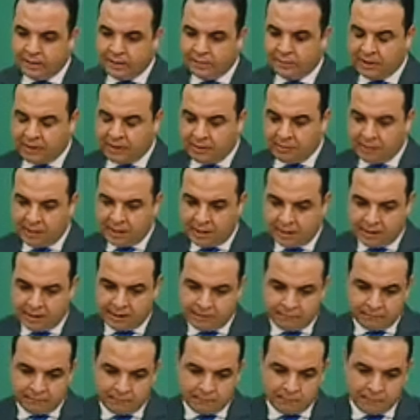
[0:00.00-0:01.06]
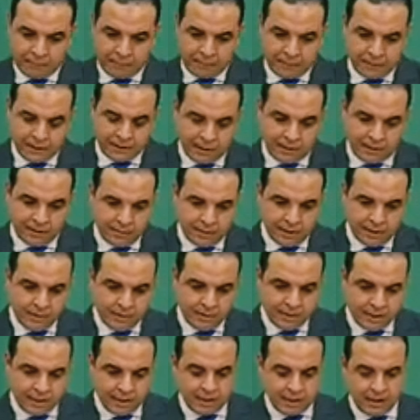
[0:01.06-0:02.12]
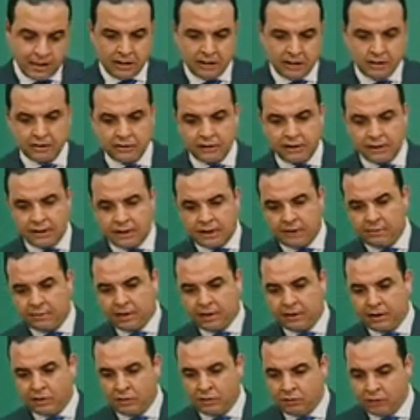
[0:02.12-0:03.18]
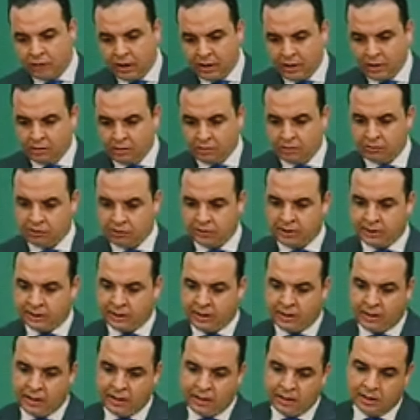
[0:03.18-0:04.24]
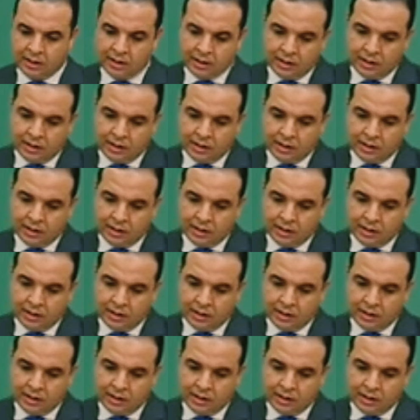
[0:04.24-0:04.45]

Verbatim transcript: ديال المهنيين الدعم ديال المهنيين تعطى المره الاولى وتعطى